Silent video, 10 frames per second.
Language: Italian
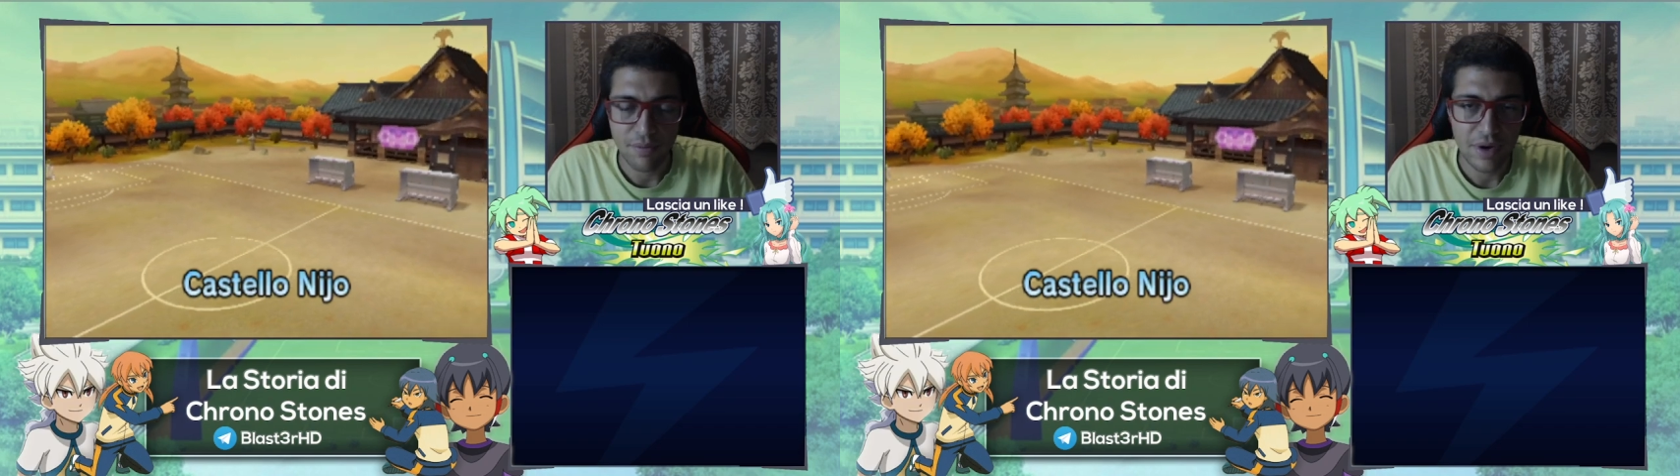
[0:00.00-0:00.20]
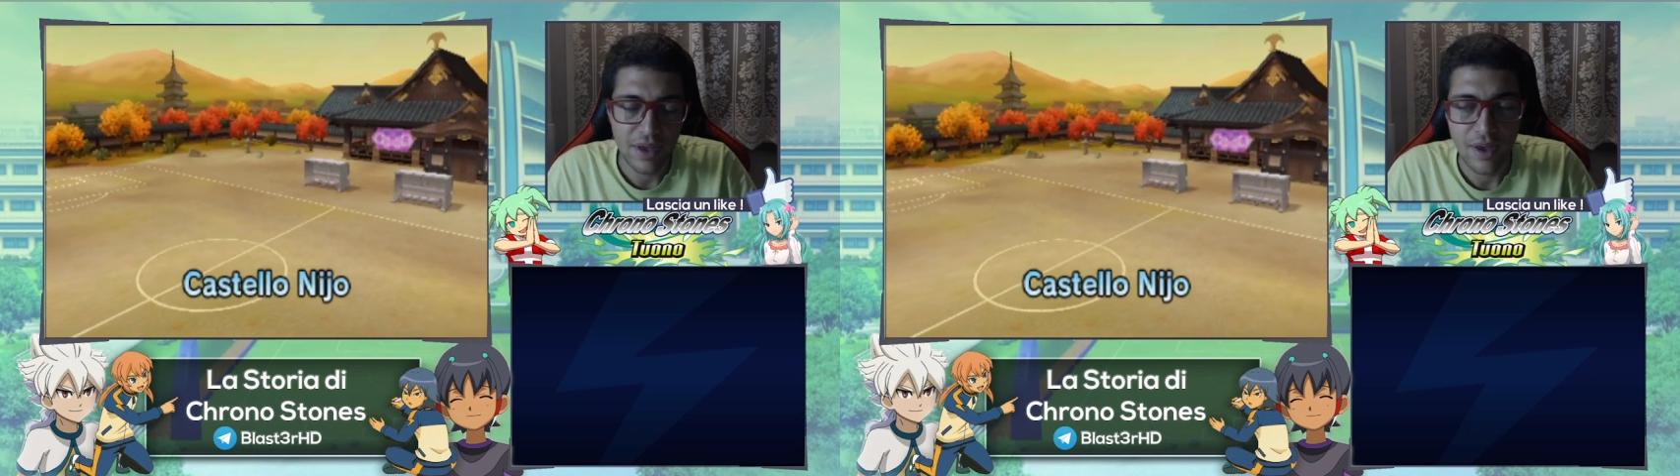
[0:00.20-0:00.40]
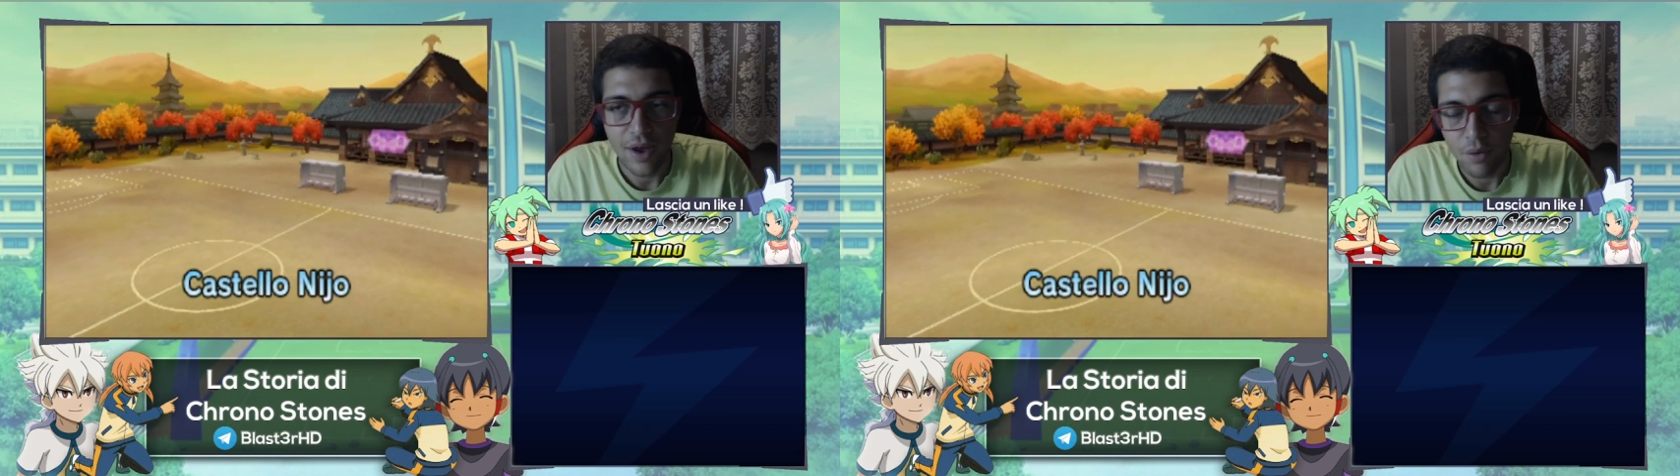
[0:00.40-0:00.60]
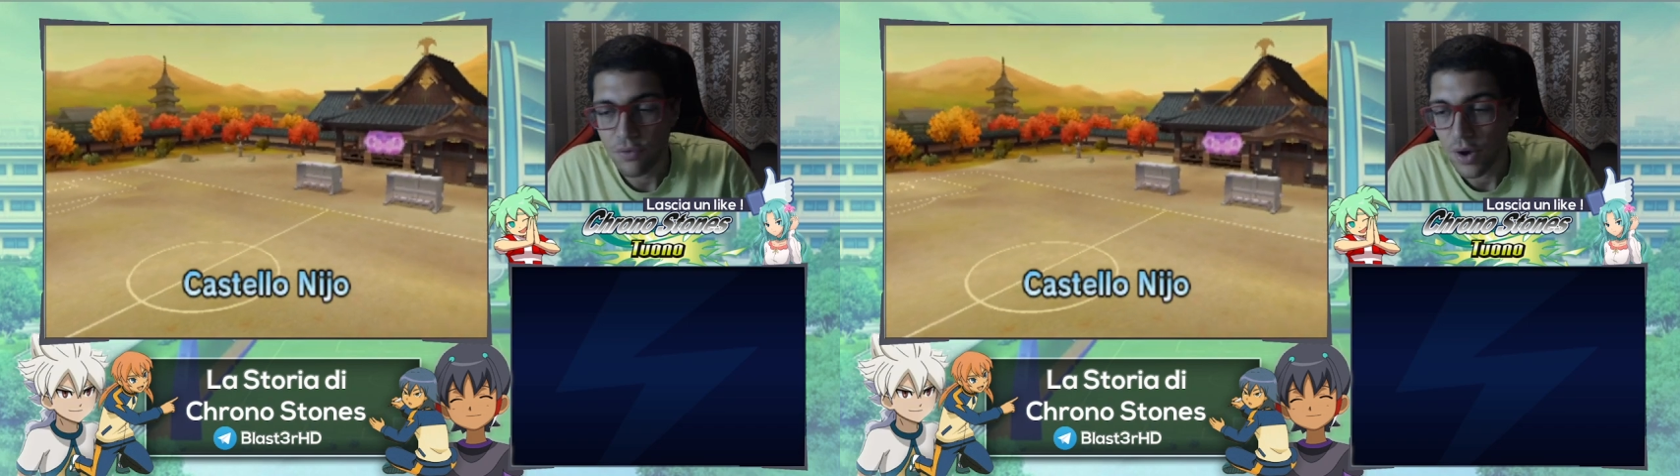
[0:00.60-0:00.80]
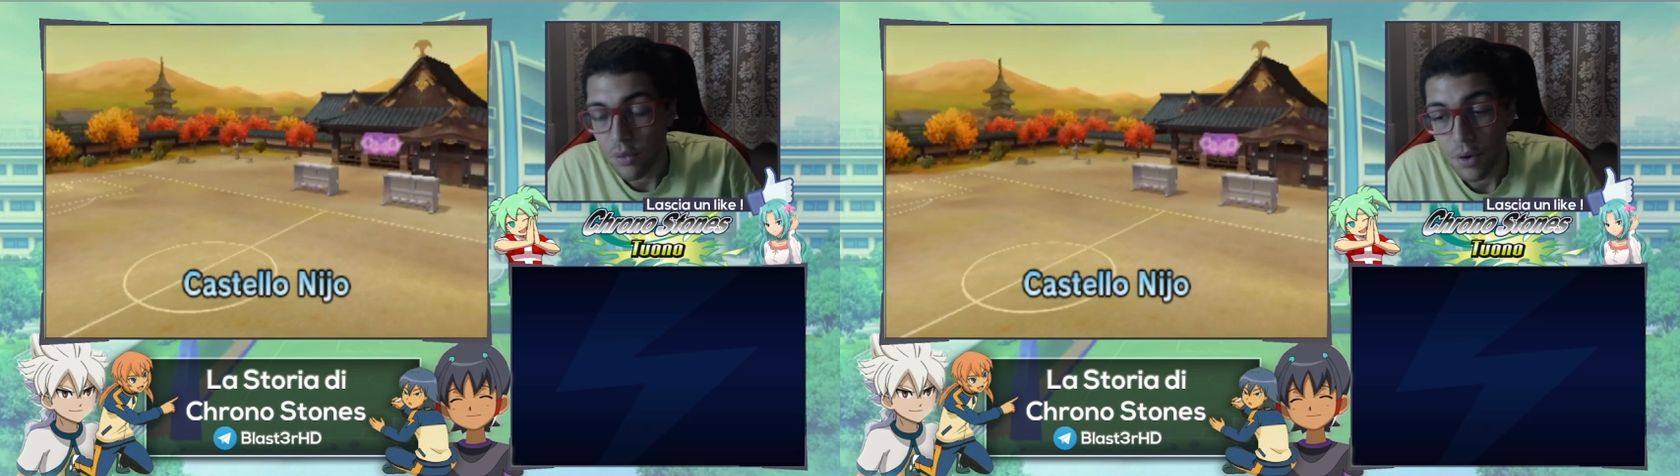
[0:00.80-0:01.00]
perché a,
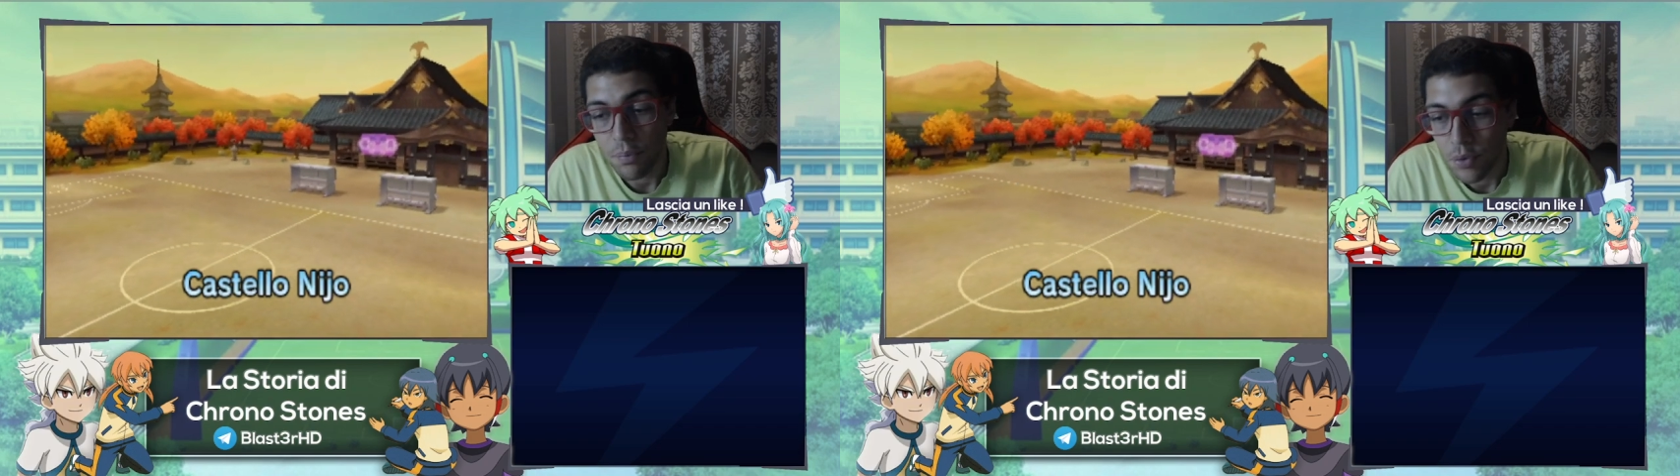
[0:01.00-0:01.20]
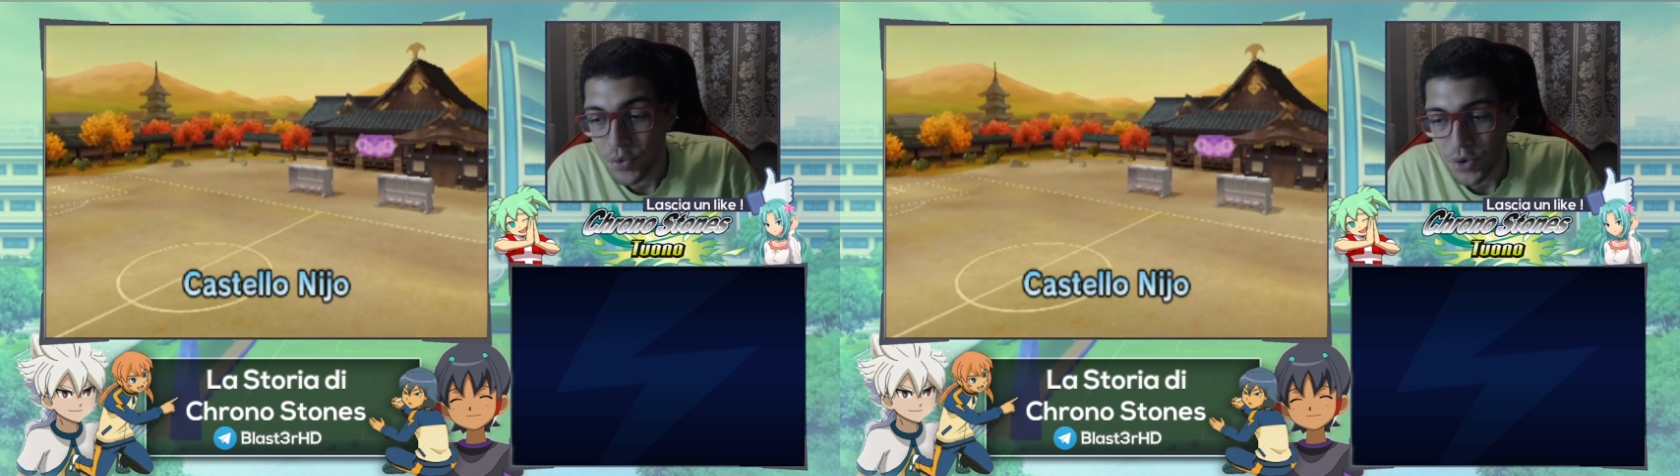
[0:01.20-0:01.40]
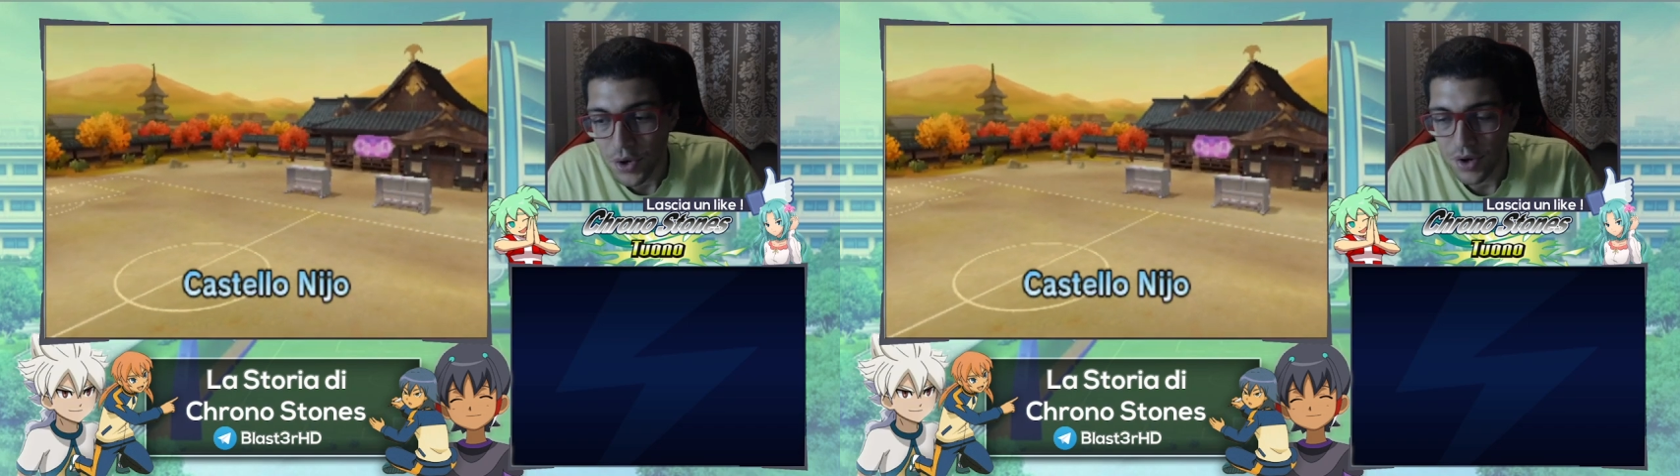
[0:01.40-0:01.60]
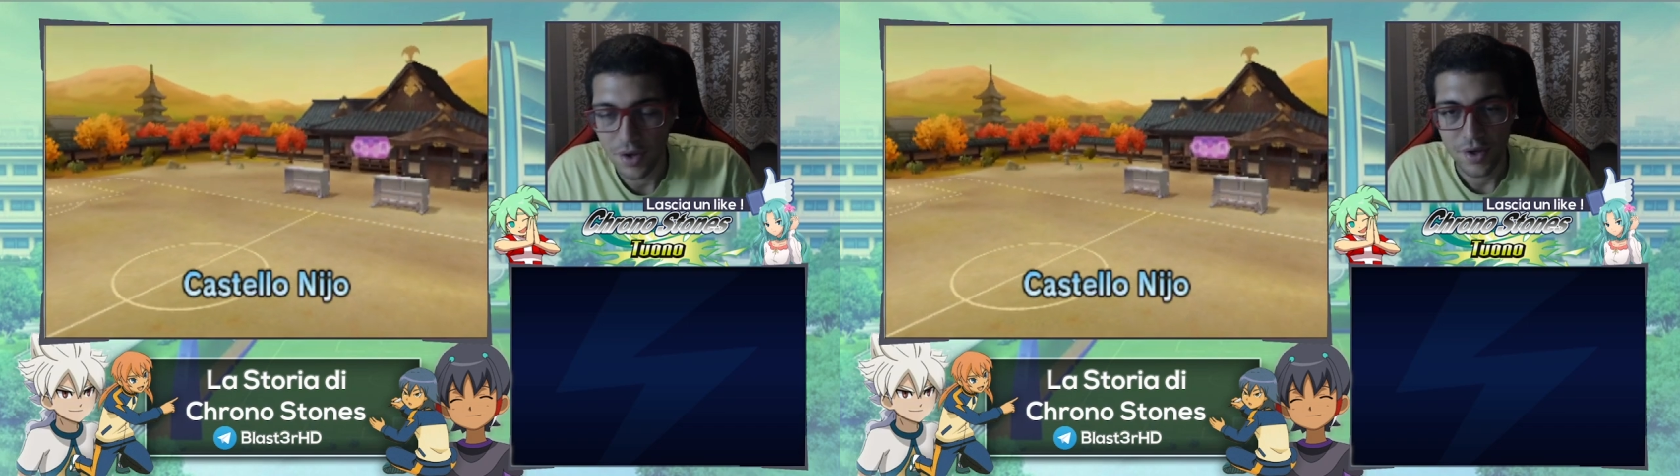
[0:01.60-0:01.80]
a, quel punto